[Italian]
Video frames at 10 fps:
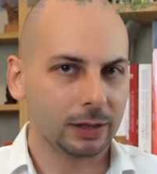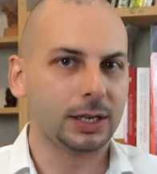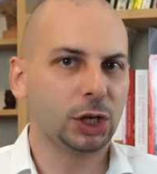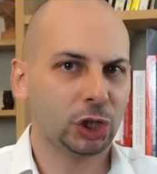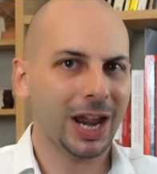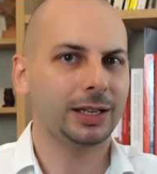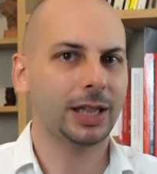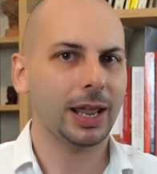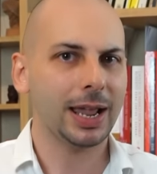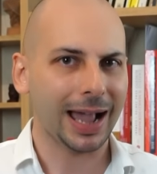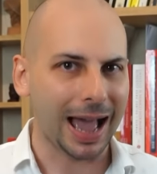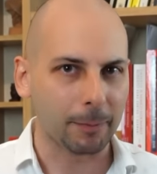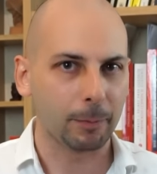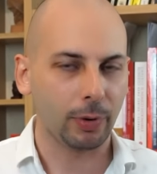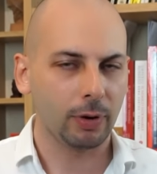di scendere in
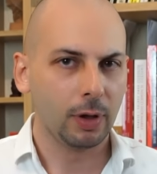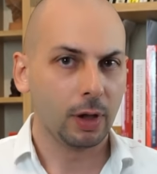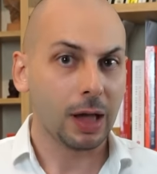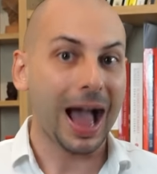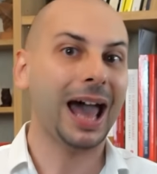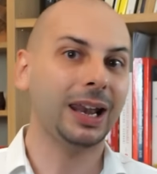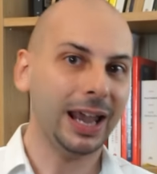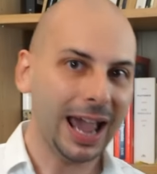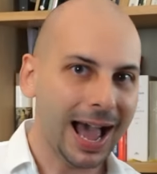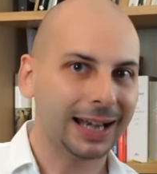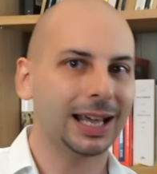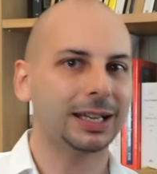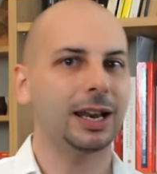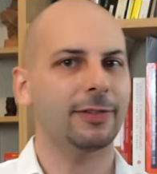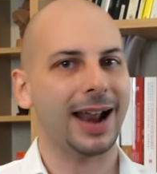campo alleata
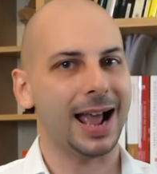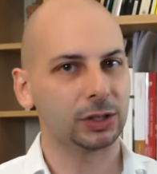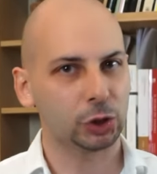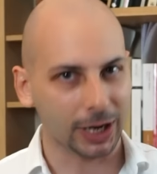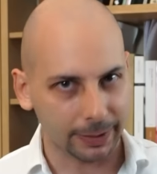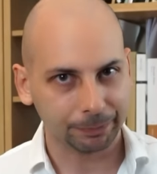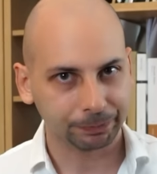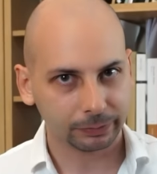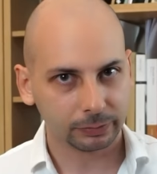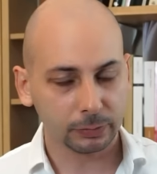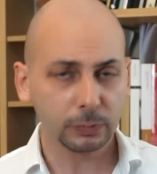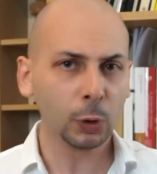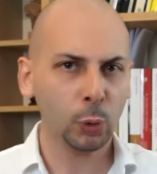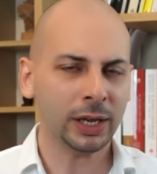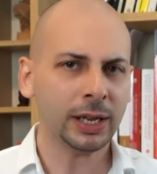della Francia.
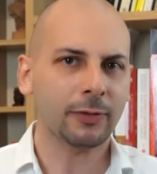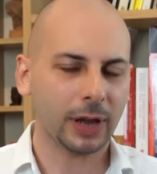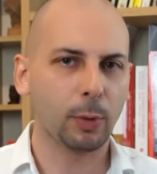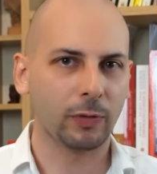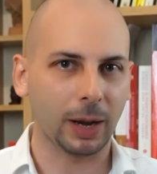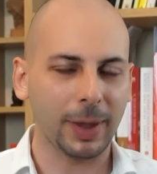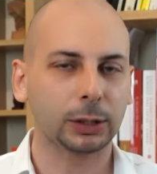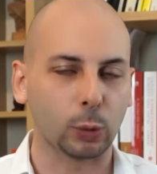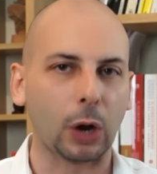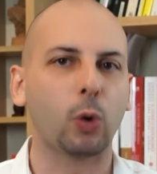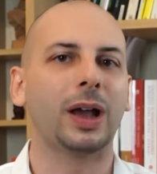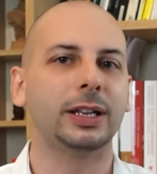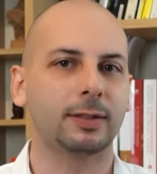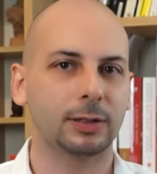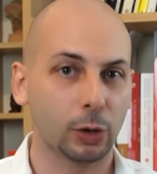Quindi avremo veramente una
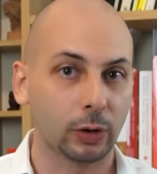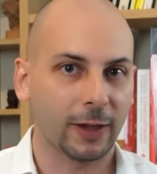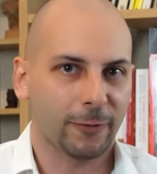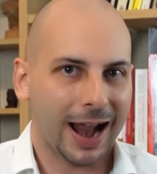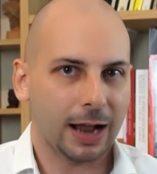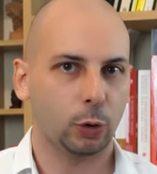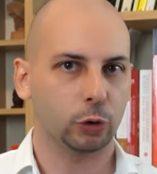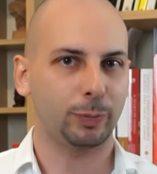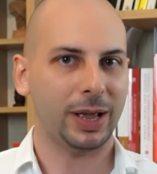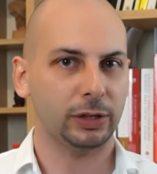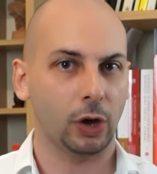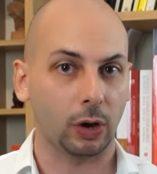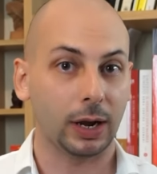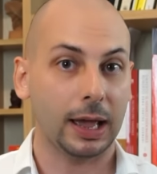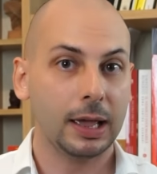coalizione
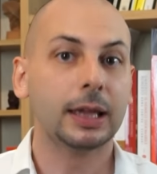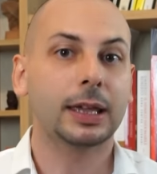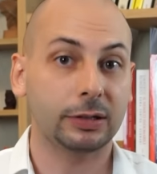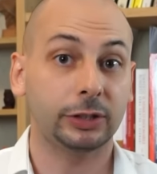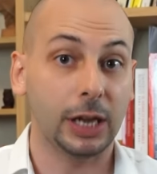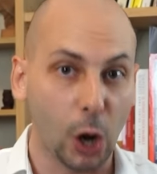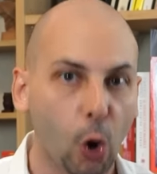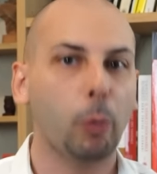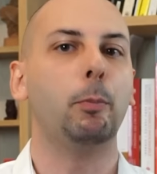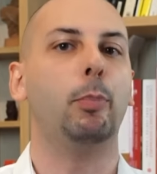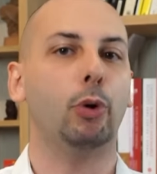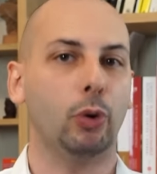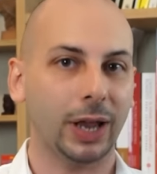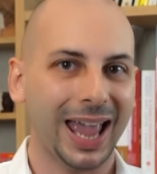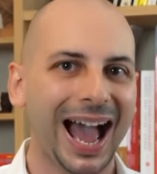franco-spagnola che si
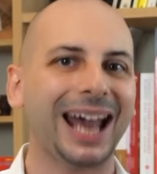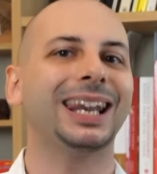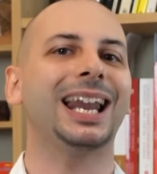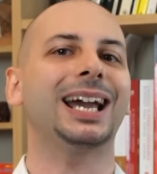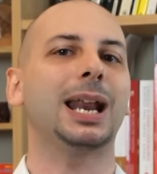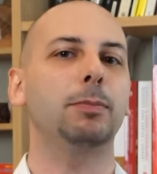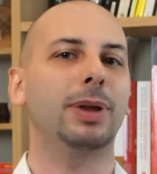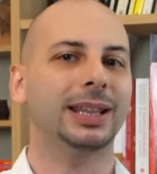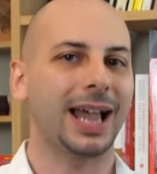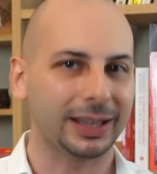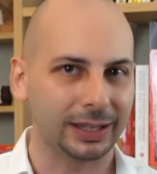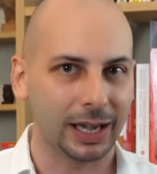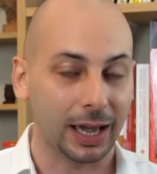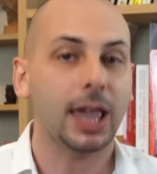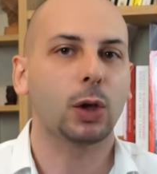oppone alla Gran
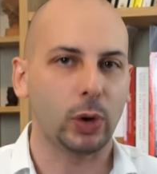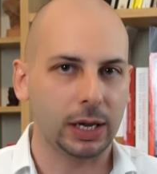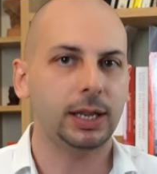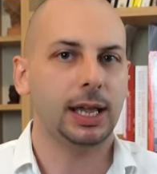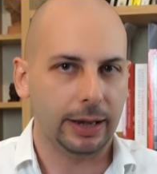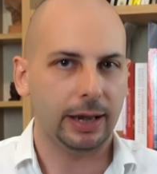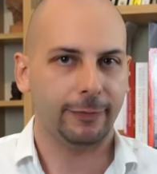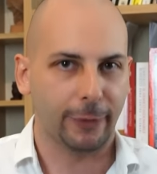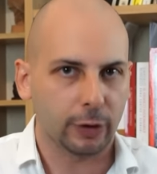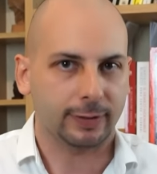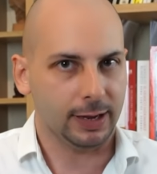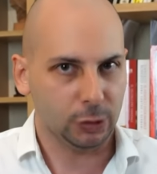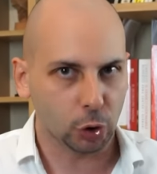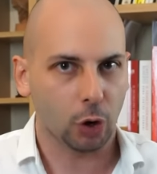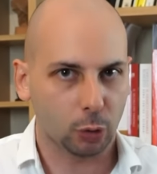Bretagna e quindi le forze
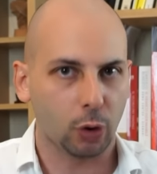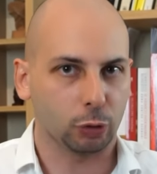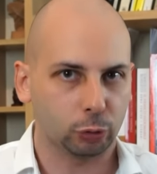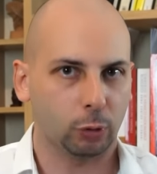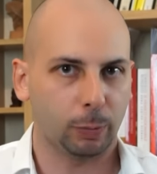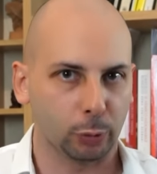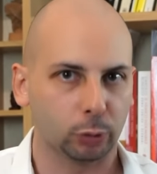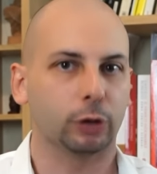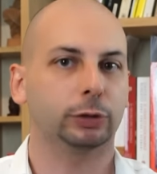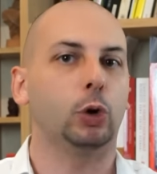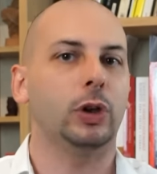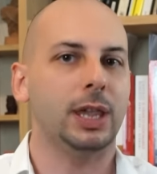in gioco sono piuttosto